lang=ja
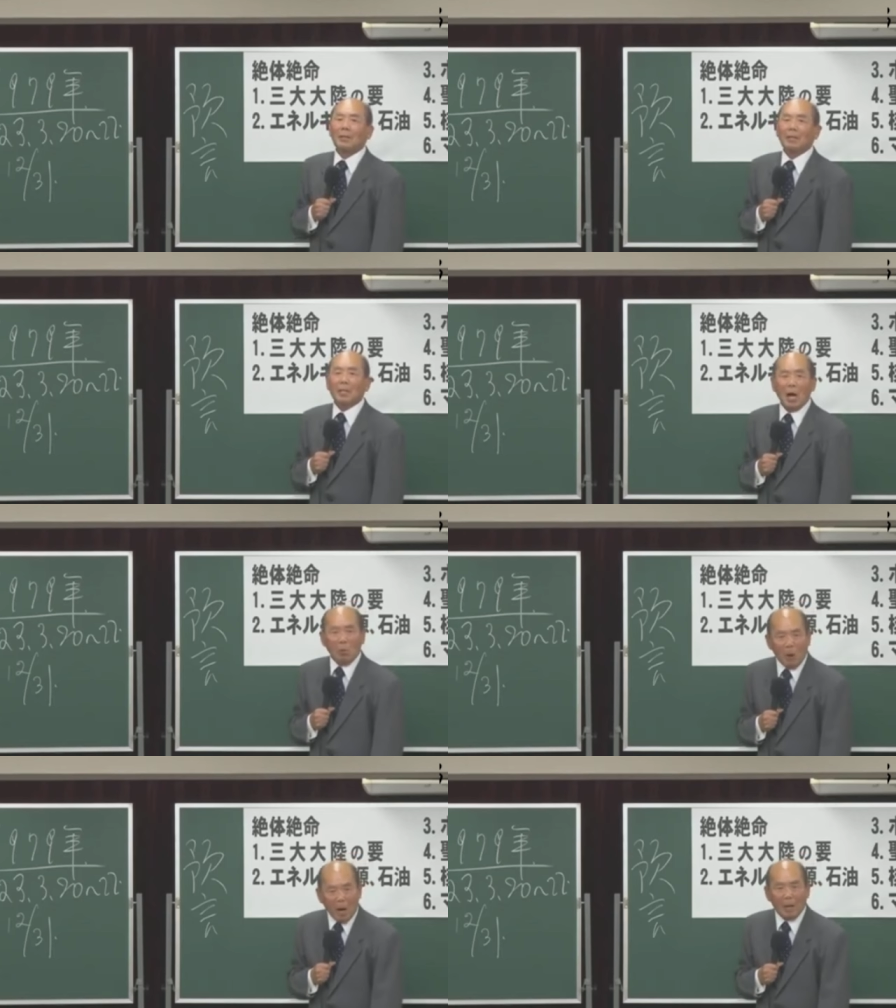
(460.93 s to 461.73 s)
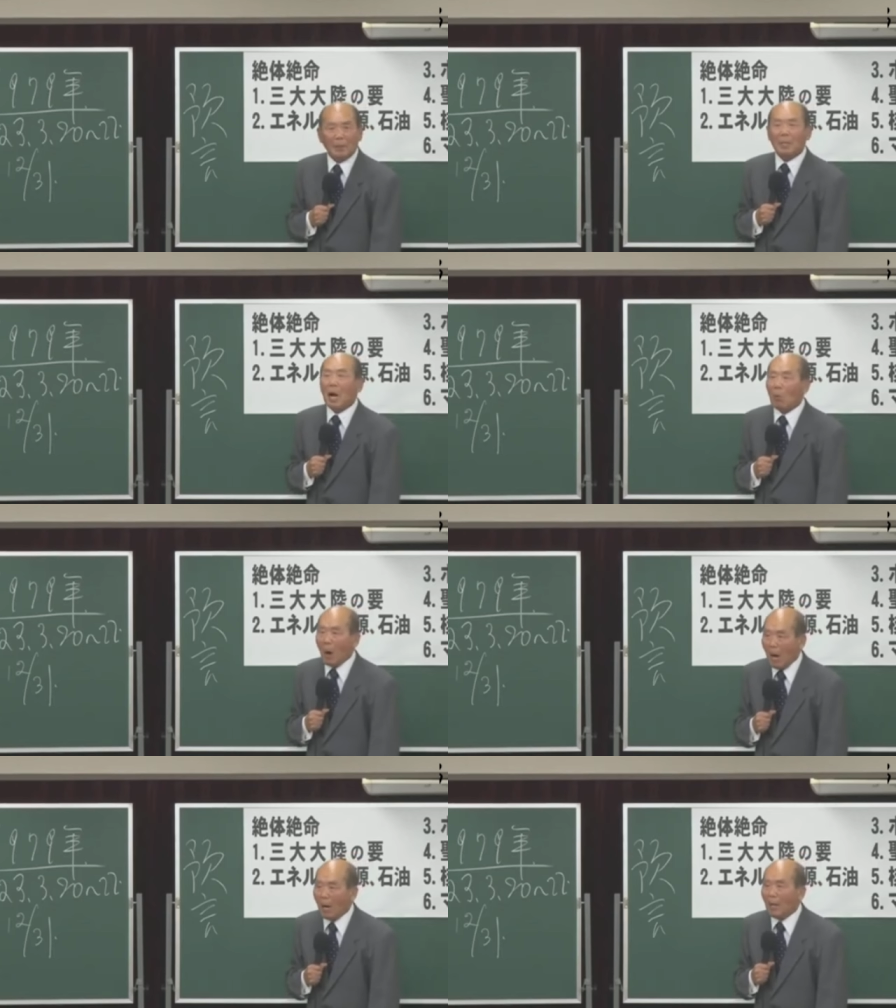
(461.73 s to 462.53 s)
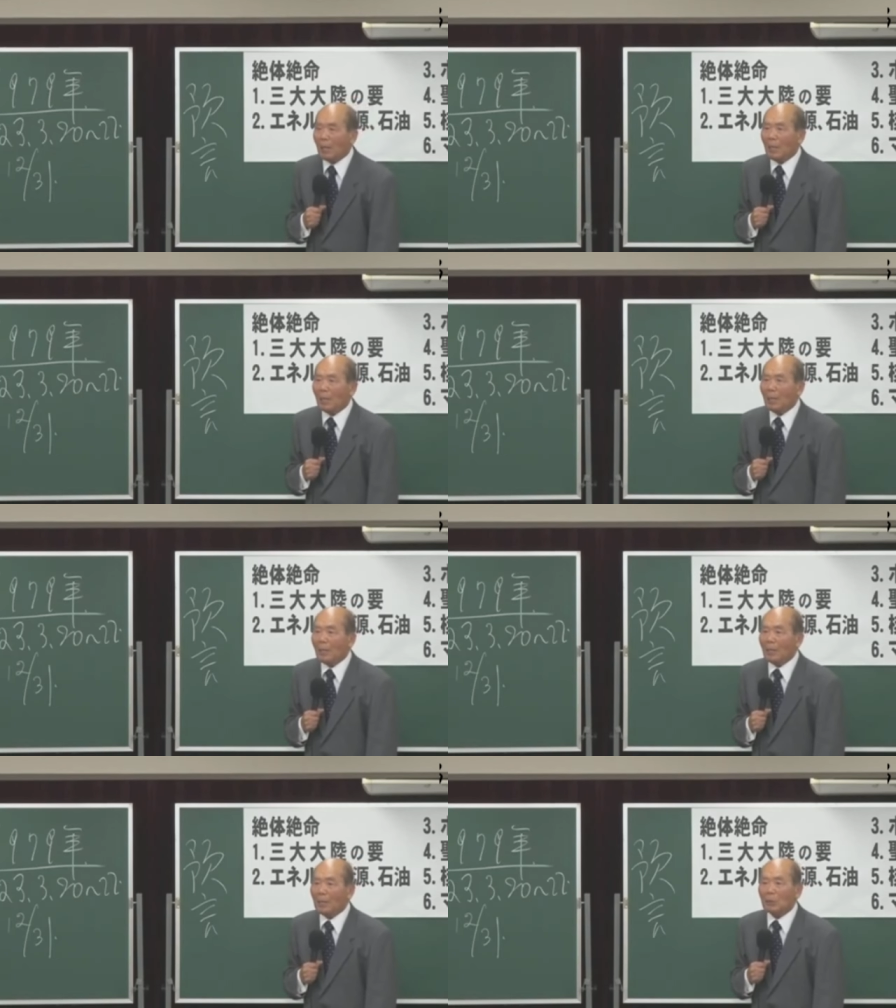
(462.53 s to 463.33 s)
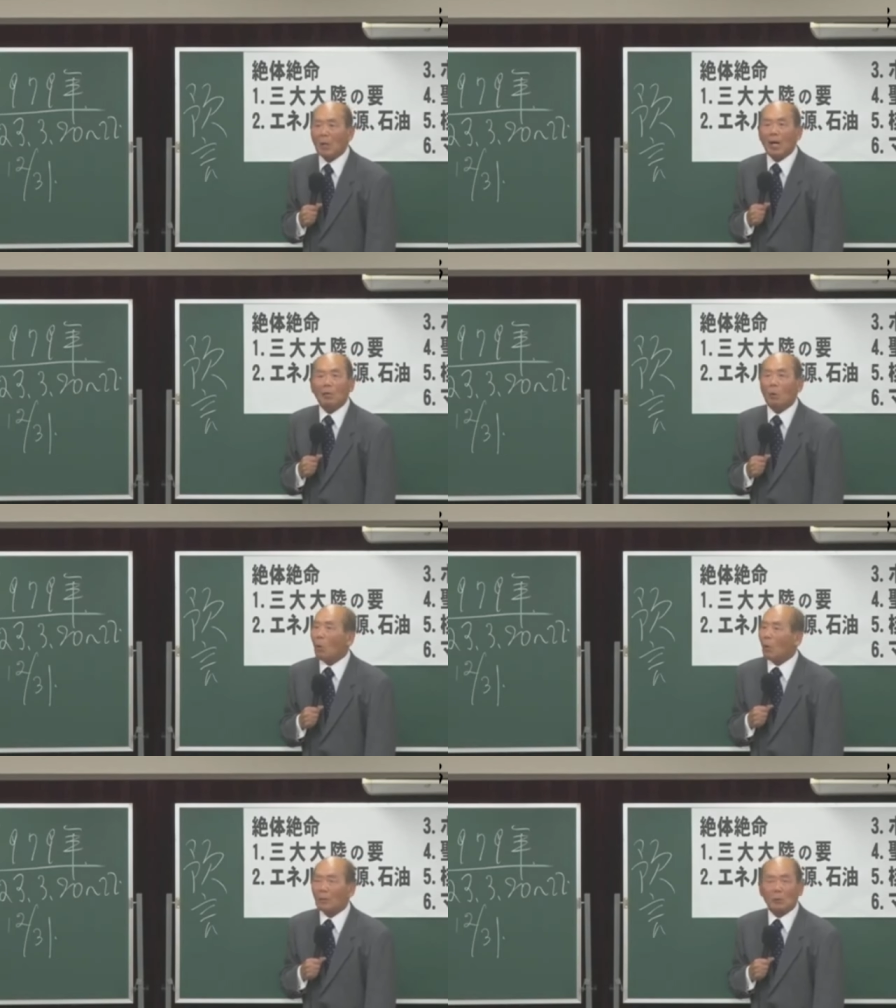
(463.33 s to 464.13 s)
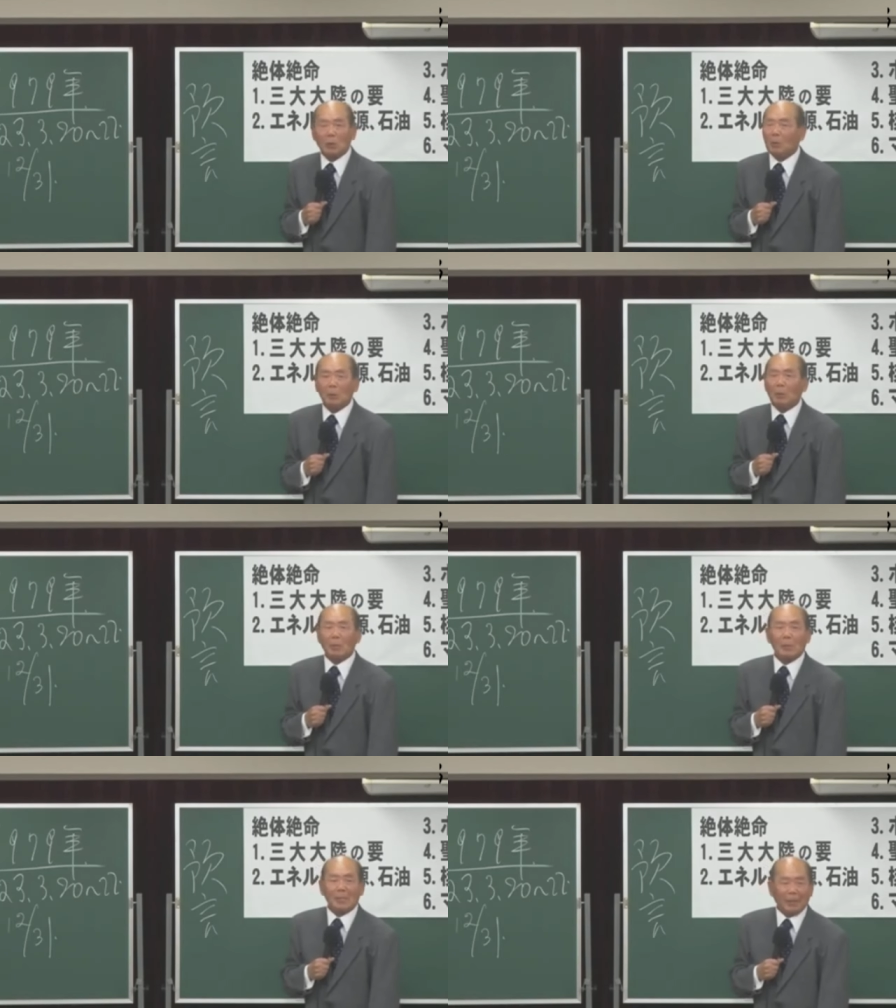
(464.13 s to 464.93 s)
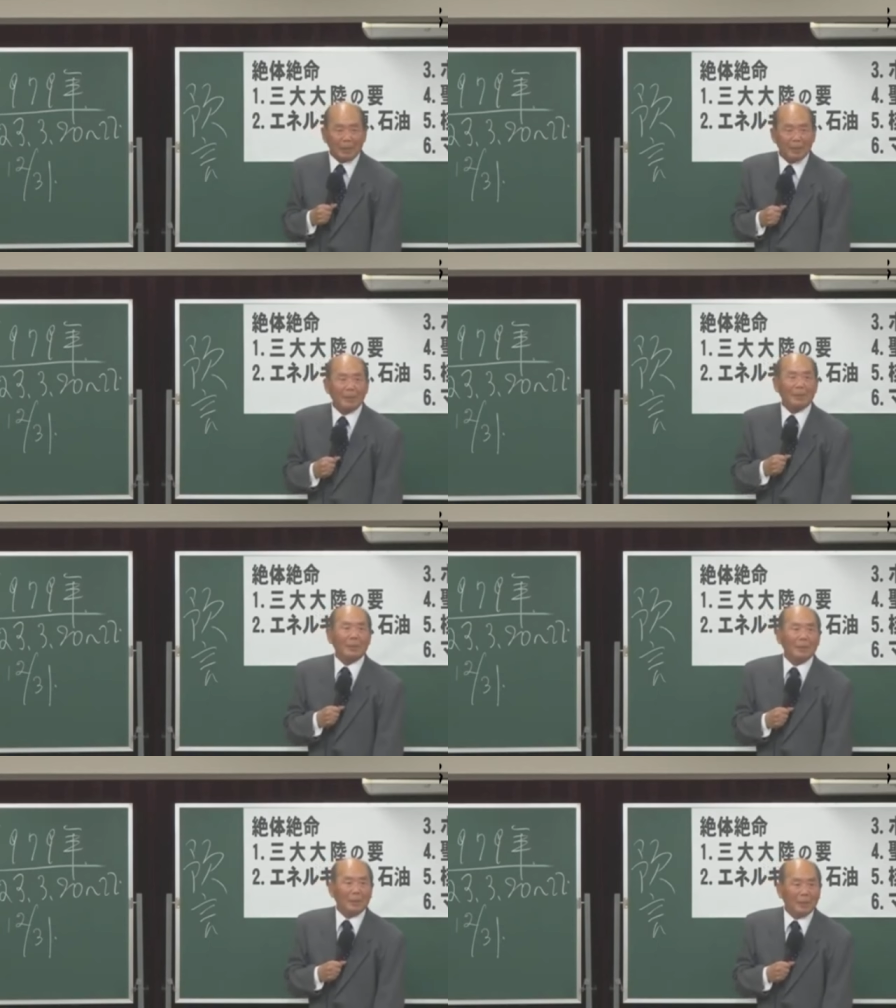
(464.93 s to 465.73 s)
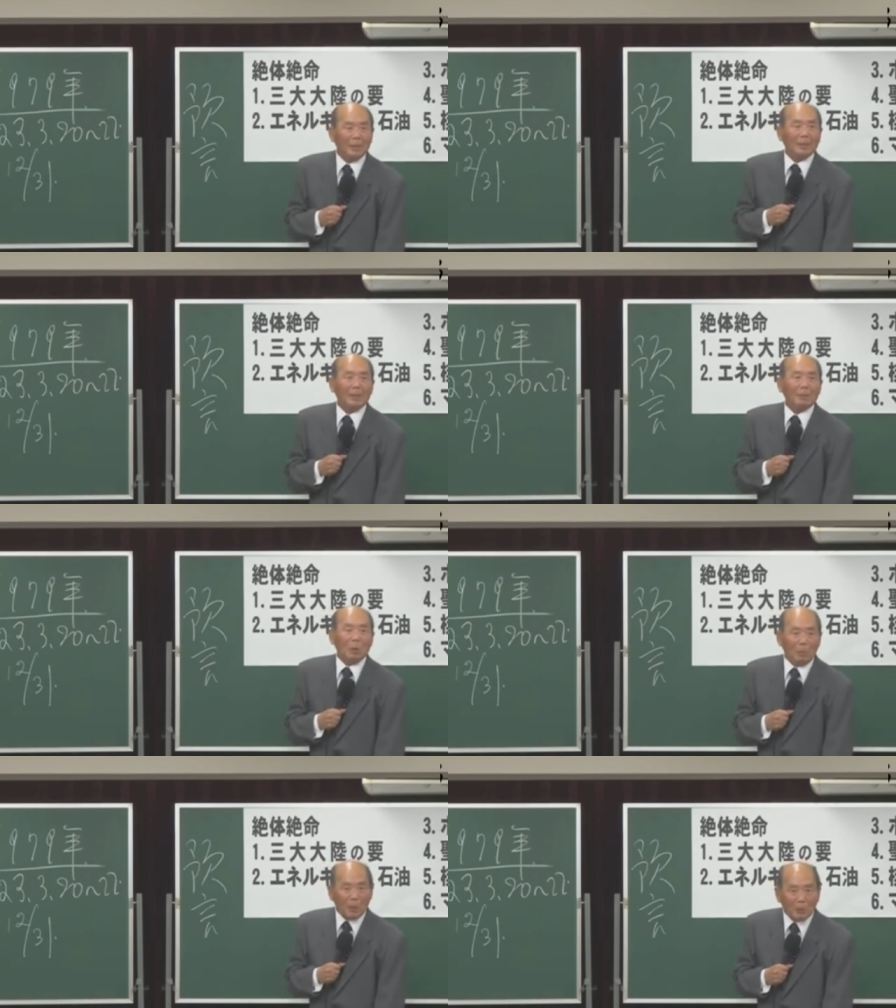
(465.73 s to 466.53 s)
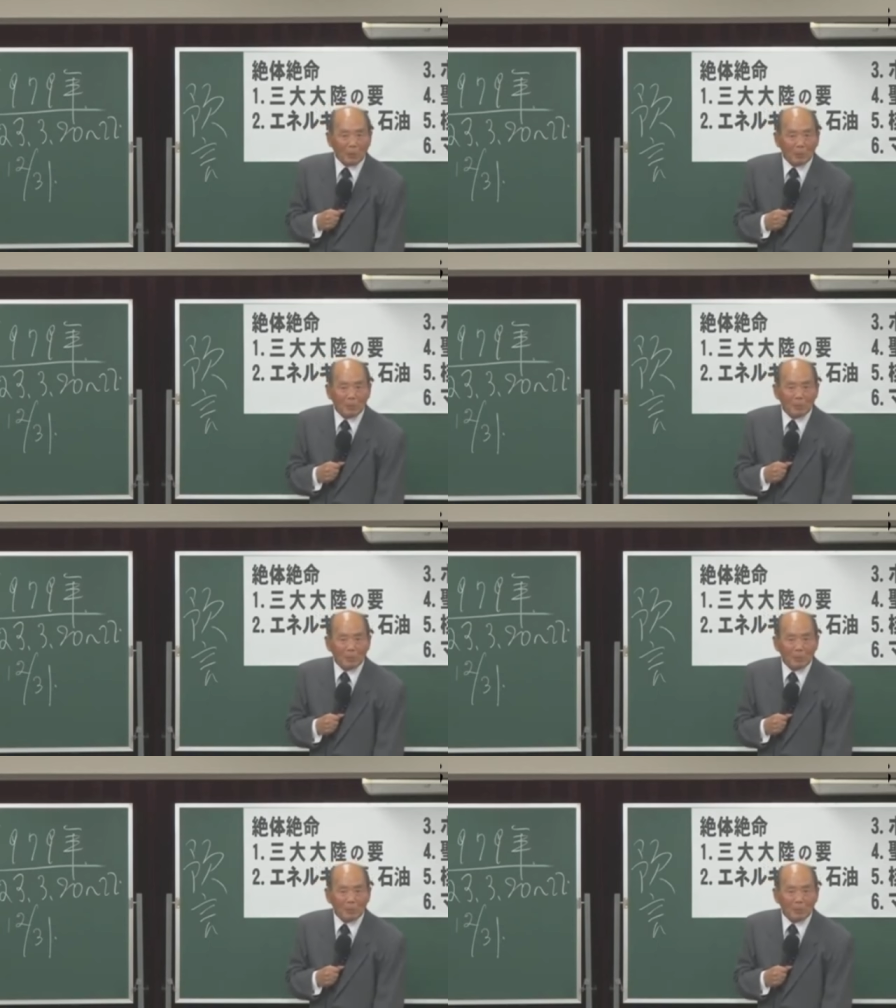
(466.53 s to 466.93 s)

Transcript: イランはイランはイスラエルを国家として認めてません。もっぺん言う。